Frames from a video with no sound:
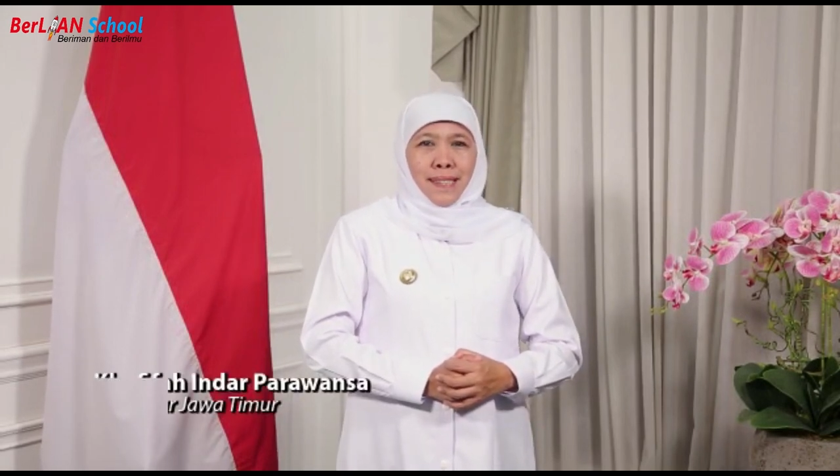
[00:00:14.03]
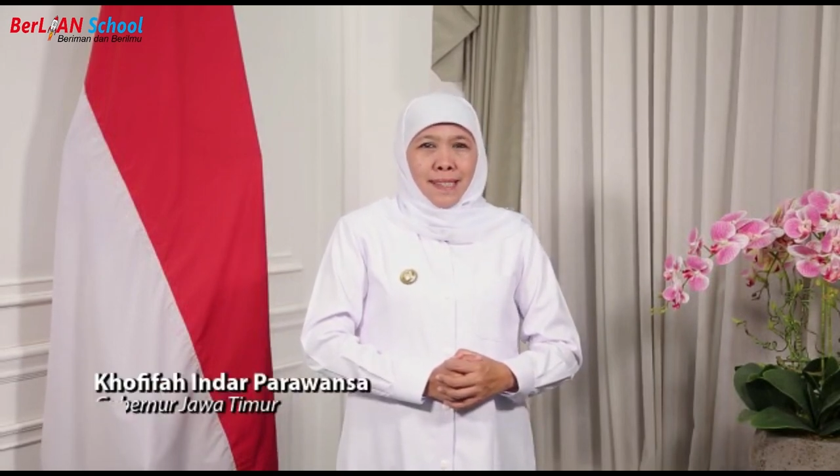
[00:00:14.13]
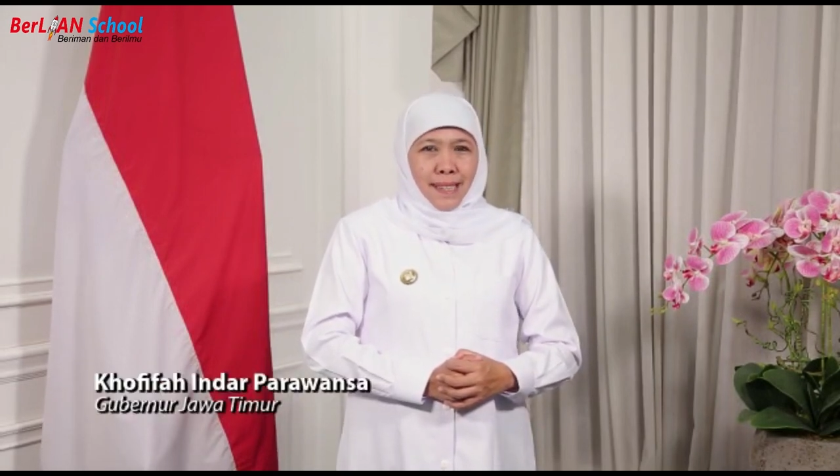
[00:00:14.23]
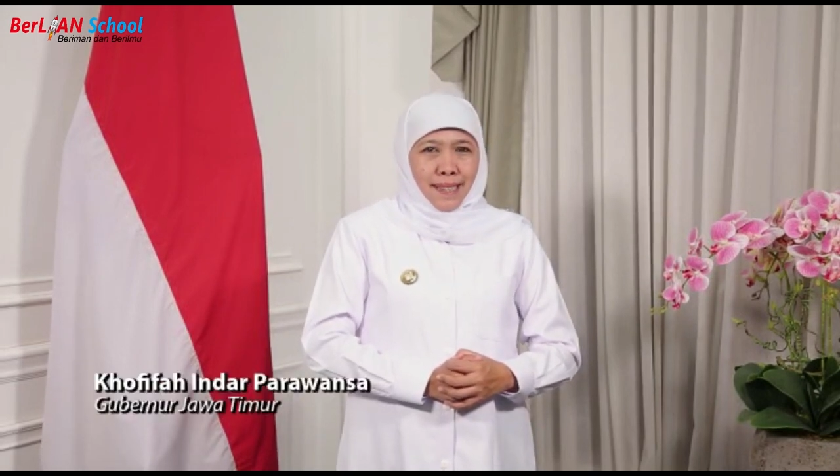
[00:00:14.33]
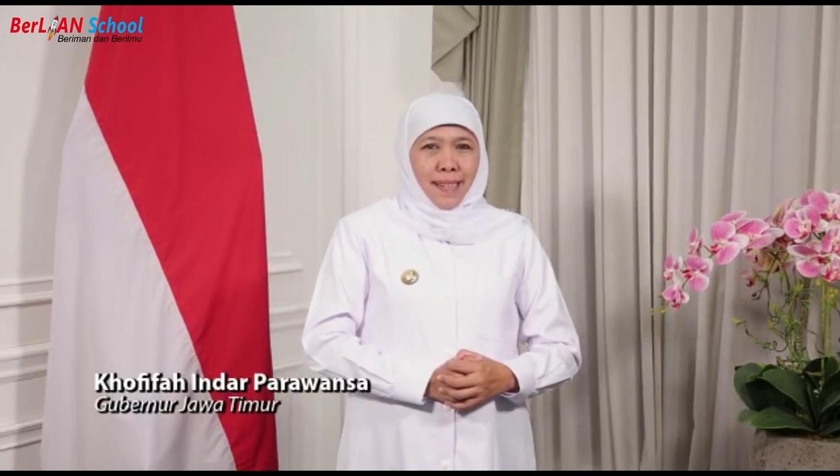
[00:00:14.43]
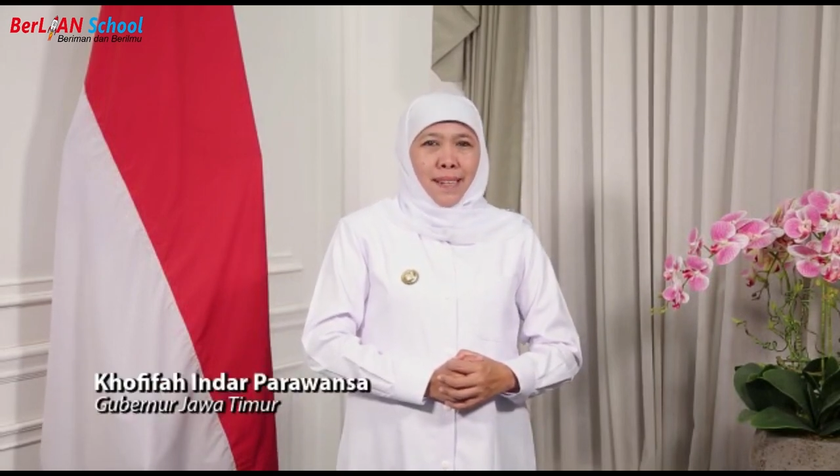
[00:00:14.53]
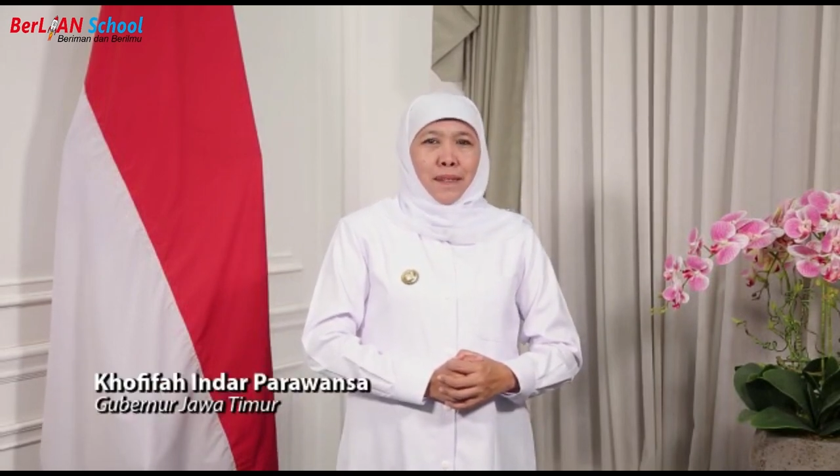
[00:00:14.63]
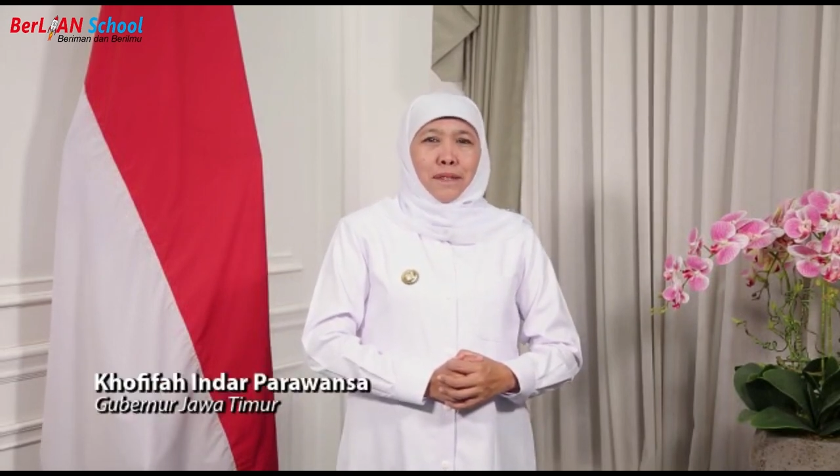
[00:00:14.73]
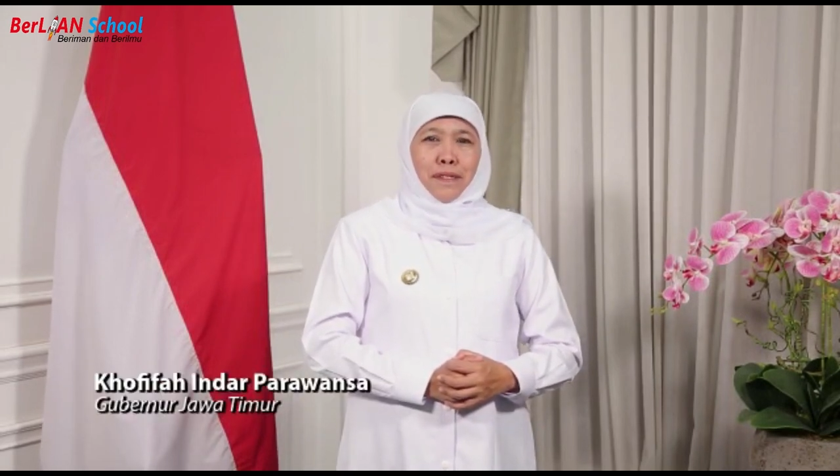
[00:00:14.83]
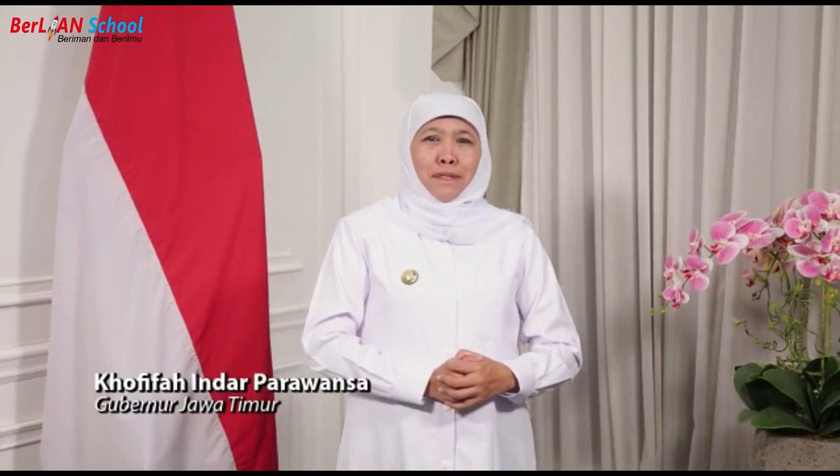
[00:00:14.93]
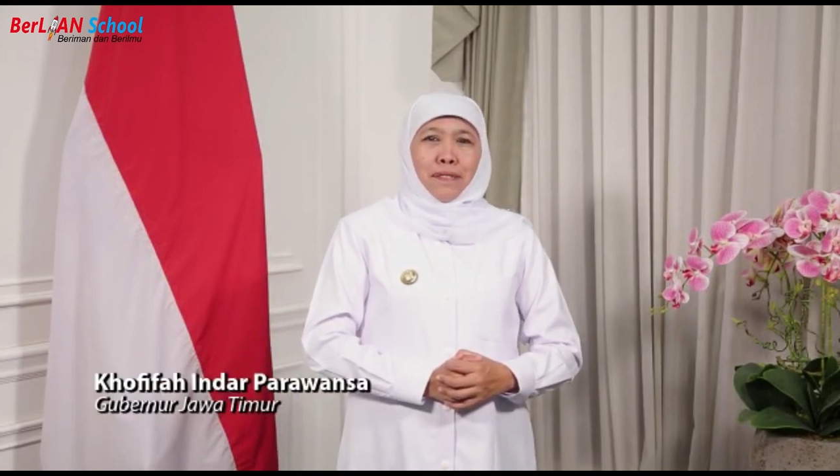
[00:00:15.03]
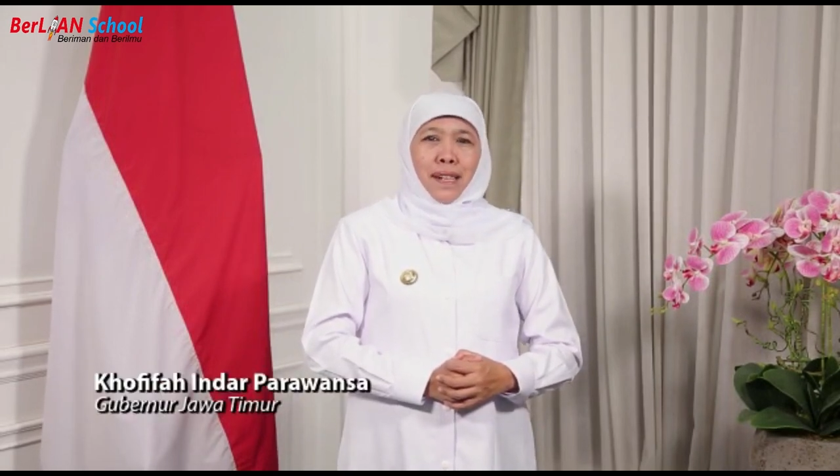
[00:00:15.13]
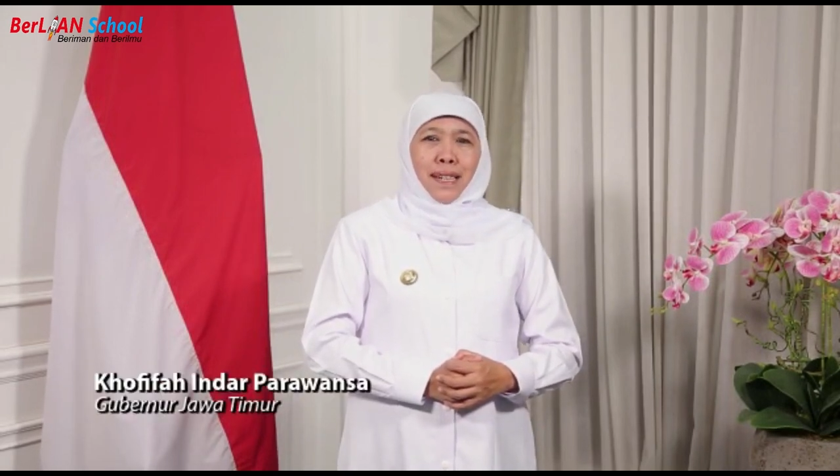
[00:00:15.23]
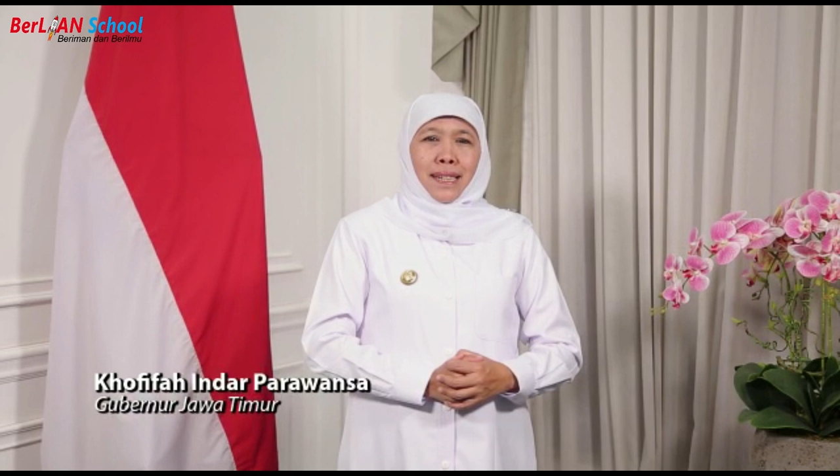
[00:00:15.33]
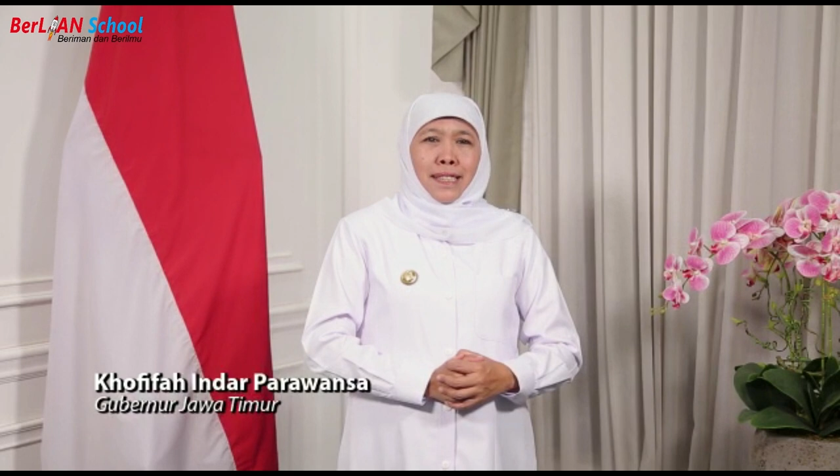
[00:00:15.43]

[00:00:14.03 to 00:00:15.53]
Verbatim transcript: Saya Khofifa